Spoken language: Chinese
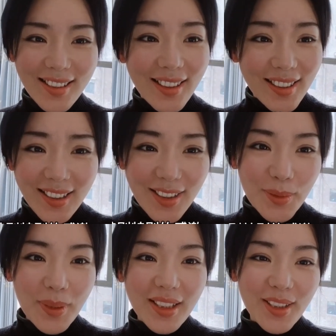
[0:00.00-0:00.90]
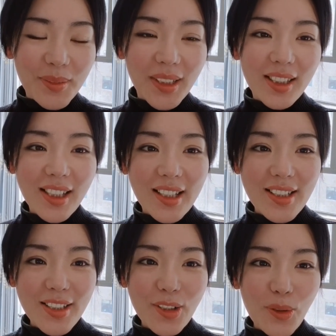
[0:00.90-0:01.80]
真的特别特别的感
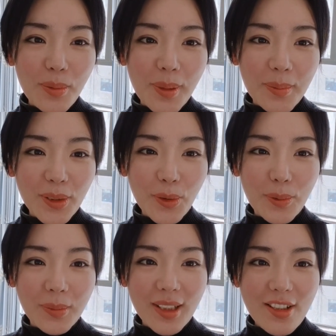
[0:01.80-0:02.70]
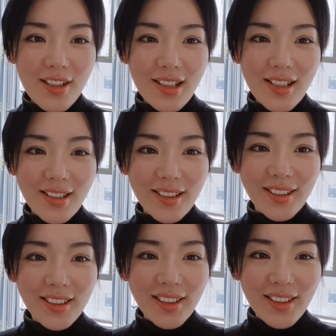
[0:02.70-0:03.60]
激小伙伴们对我们的支持，
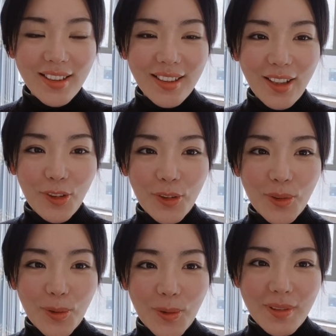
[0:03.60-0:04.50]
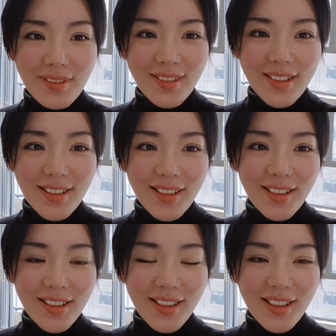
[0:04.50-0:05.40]
然后
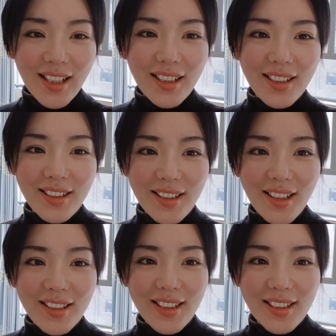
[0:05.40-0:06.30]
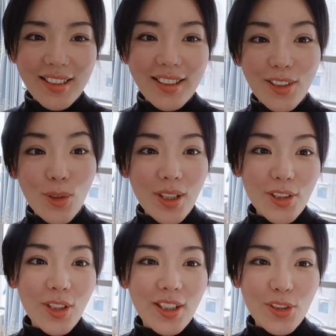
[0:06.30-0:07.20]
才能让这个花
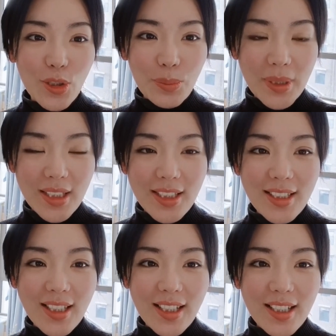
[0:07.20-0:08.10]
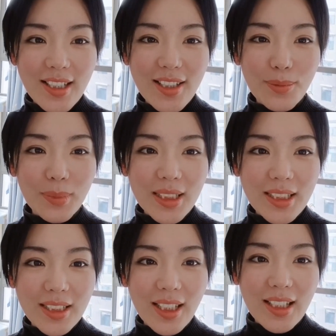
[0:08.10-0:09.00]
椒和小米在这么
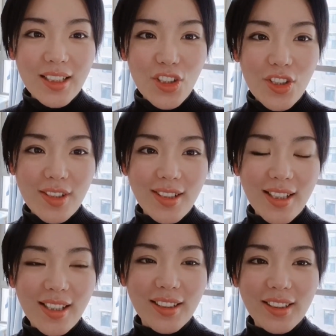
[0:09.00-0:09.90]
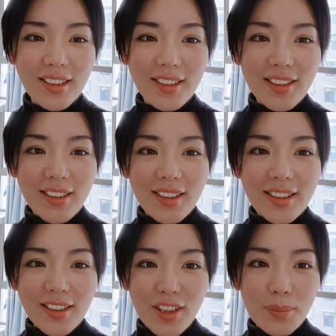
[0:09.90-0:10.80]
几天的时间，
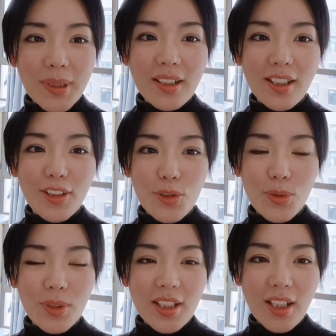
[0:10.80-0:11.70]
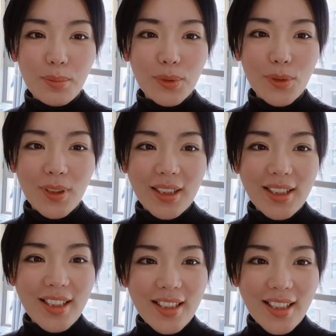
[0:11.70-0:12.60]
基本上也出的差不多了，
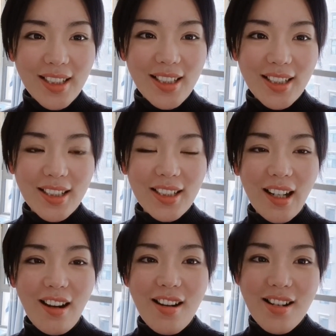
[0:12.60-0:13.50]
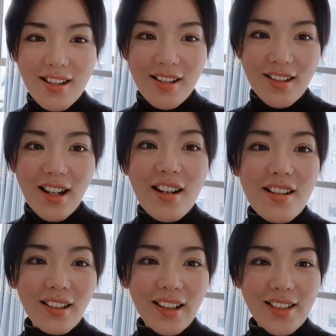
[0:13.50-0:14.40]
现在只剩下二十二
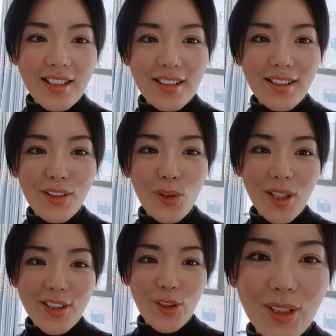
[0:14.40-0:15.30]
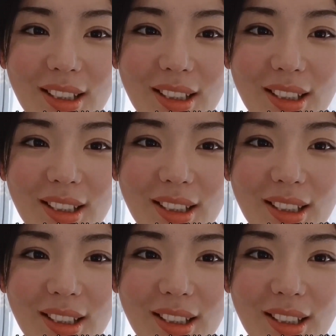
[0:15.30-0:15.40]
十来斤的花椒